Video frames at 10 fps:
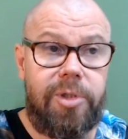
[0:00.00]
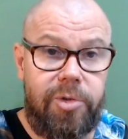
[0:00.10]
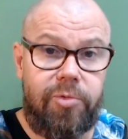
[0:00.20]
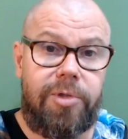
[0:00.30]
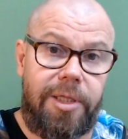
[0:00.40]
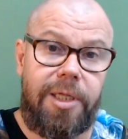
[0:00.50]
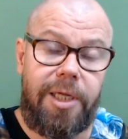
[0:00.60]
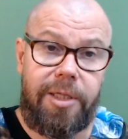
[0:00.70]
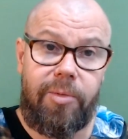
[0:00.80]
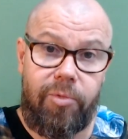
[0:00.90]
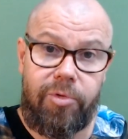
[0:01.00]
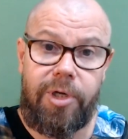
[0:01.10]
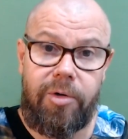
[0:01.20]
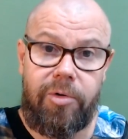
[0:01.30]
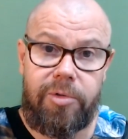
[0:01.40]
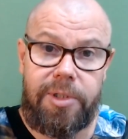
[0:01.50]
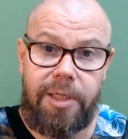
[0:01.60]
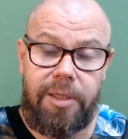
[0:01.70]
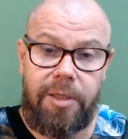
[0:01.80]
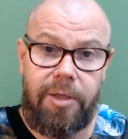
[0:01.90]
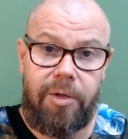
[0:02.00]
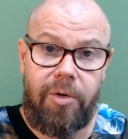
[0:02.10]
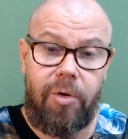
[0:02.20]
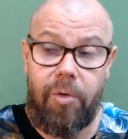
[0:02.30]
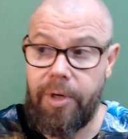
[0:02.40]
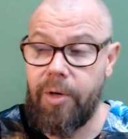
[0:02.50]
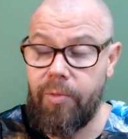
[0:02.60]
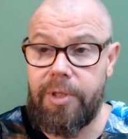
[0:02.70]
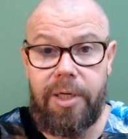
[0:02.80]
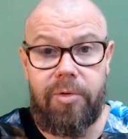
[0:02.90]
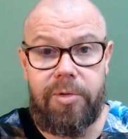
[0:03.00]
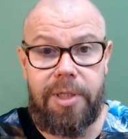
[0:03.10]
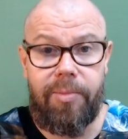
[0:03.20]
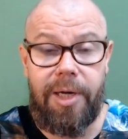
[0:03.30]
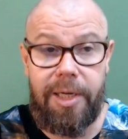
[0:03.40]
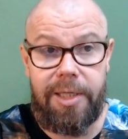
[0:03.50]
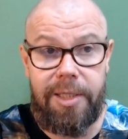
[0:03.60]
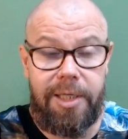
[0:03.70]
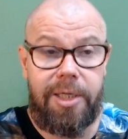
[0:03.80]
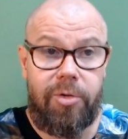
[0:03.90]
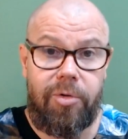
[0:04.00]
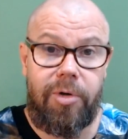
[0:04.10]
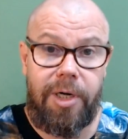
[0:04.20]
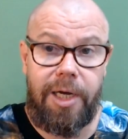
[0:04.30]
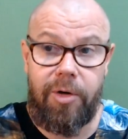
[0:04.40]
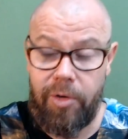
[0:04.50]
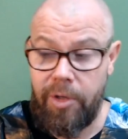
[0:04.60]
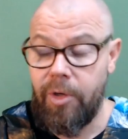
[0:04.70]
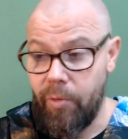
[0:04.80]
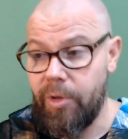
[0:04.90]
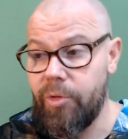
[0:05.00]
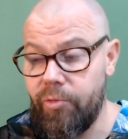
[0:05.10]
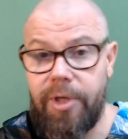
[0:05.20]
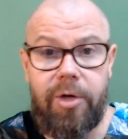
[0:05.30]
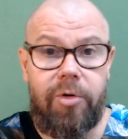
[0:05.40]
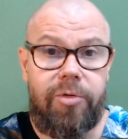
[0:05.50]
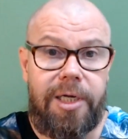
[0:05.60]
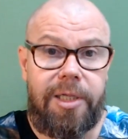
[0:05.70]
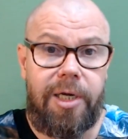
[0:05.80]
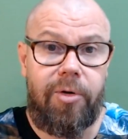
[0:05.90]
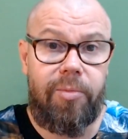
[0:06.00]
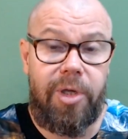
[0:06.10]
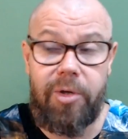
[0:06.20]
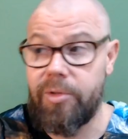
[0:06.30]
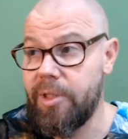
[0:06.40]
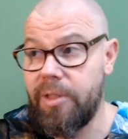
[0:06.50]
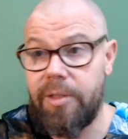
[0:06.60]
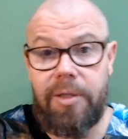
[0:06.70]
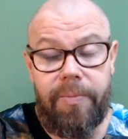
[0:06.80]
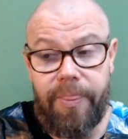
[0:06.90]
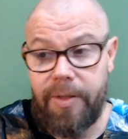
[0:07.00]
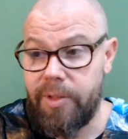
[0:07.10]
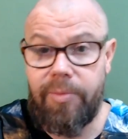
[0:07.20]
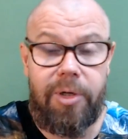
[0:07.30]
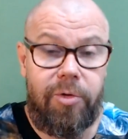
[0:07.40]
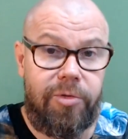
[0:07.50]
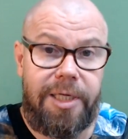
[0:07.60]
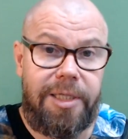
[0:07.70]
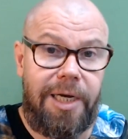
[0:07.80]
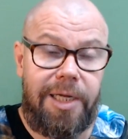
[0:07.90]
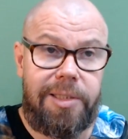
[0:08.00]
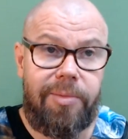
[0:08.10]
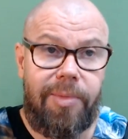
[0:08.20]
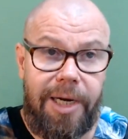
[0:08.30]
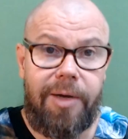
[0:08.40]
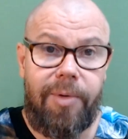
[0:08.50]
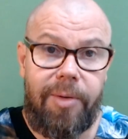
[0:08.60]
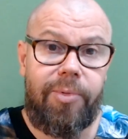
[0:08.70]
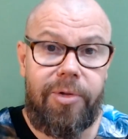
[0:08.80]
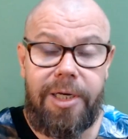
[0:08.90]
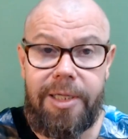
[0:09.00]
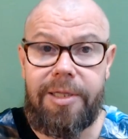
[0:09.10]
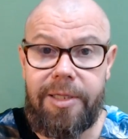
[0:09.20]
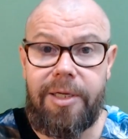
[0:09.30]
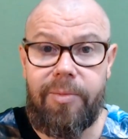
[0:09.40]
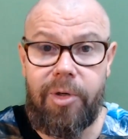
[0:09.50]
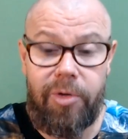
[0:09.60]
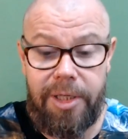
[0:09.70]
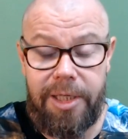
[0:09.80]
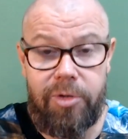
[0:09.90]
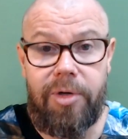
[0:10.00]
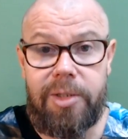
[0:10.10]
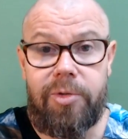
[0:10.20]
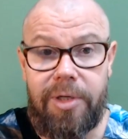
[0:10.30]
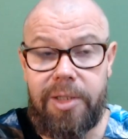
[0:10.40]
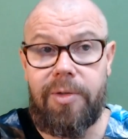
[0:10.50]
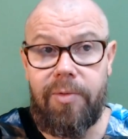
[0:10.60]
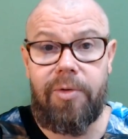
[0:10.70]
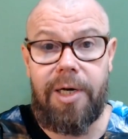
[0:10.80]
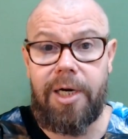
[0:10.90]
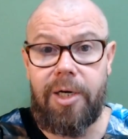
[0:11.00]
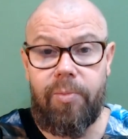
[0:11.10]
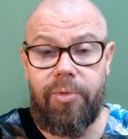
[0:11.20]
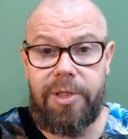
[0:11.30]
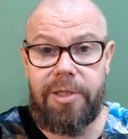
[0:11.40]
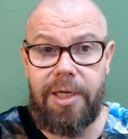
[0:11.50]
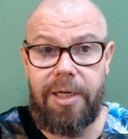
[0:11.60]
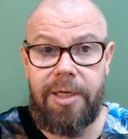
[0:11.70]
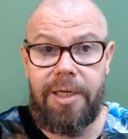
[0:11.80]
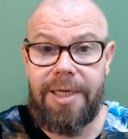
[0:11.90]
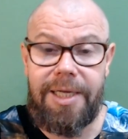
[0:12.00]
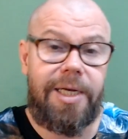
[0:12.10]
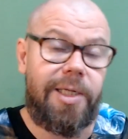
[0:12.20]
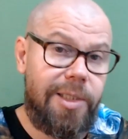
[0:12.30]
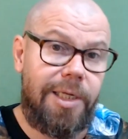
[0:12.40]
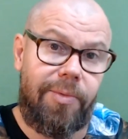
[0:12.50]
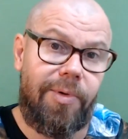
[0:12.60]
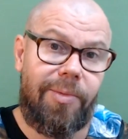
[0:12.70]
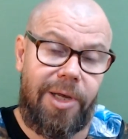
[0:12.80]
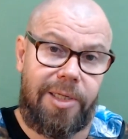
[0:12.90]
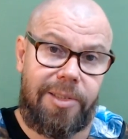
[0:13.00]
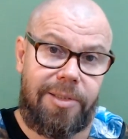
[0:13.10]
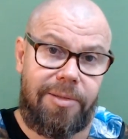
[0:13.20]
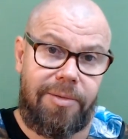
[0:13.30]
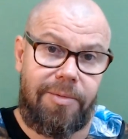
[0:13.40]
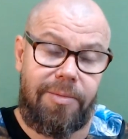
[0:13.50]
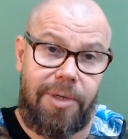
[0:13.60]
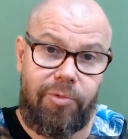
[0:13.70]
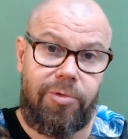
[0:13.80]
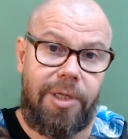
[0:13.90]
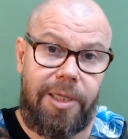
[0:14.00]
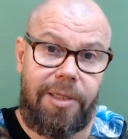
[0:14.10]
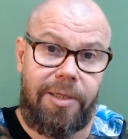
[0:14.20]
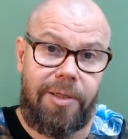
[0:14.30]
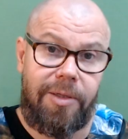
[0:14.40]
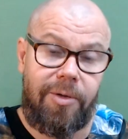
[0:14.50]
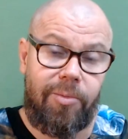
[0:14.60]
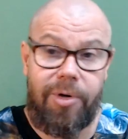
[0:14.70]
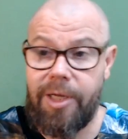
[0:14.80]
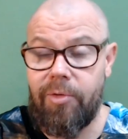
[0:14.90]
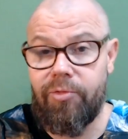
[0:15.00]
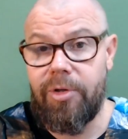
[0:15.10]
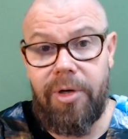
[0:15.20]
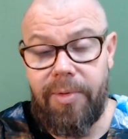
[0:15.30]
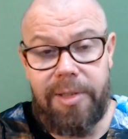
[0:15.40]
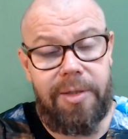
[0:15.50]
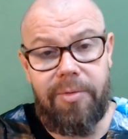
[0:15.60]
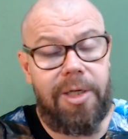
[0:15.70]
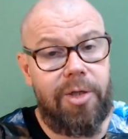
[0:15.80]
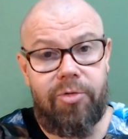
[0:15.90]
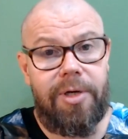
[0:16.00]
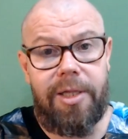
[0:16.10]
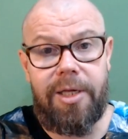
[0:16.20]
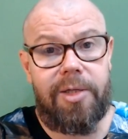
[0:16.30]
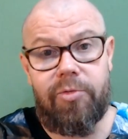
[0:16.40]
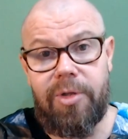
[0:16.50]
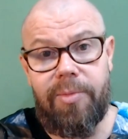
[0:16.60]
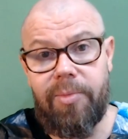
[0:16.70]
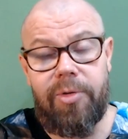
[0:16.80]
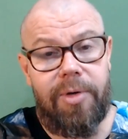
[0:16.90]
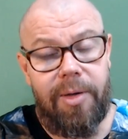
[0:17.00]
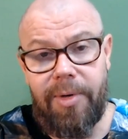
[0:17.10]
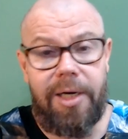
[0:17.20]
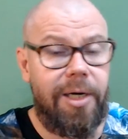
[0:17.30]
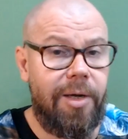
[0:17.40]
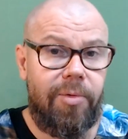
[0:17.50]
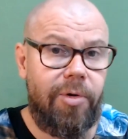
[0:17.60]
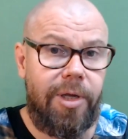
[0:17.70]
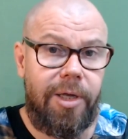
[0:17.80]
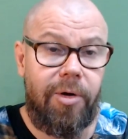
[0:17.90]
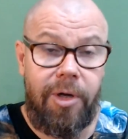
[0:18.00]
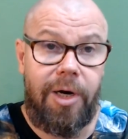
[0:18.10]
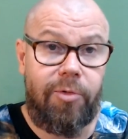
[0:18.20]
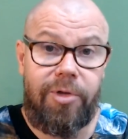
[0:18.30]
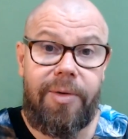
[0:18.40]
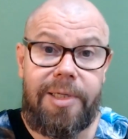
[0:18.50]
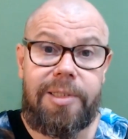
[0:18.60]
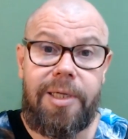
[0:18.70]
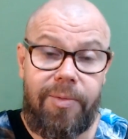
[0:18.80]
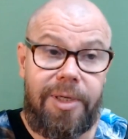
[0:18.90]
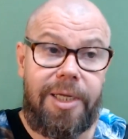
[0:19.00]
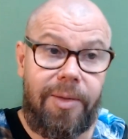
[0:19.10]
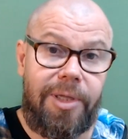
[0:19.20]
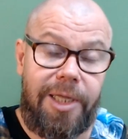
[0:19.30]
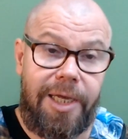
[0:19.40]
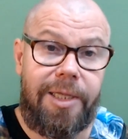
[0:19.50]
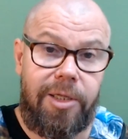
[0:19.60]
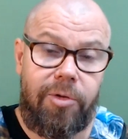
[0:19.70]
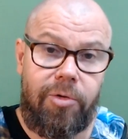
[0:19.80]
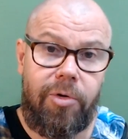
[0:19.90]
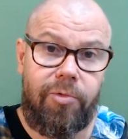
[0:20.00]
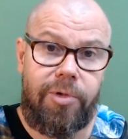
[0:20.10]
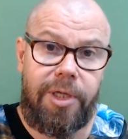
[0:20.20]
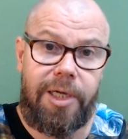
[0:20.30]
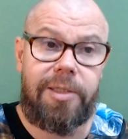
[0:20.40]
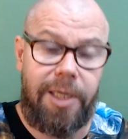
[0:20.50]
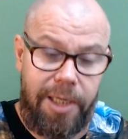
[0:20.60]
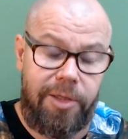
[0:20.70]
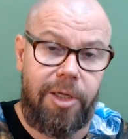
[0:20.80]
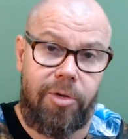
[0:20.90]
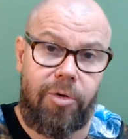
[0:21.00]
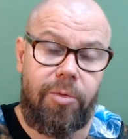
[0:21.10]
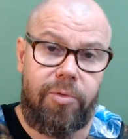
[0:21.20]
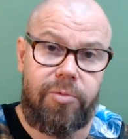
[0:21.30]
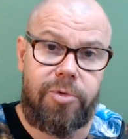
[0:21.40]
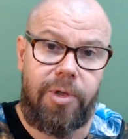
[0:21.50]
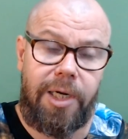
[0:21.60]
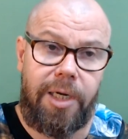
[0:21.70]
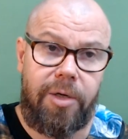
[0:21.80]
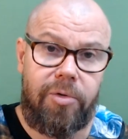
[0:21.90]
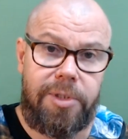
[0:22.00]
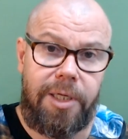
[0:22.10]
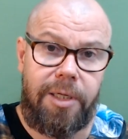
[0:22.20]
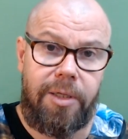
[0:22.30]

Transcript: Y si usted entiende muchas cosas, o unas cuantas cosas más, y tiene todo claro, cuando usted contacta conmigo, si, si me contacta la semana, va a poder entender mejor y en todo caso recibir una respuesta que le sirva más a usted porque a usted no le va a servir que yo le diga, si usted me pide una amarre, la bloqueo. A usted le va a servir que me diga, entiendo lo que usted hace, entiendo cómo funcionan las cosas.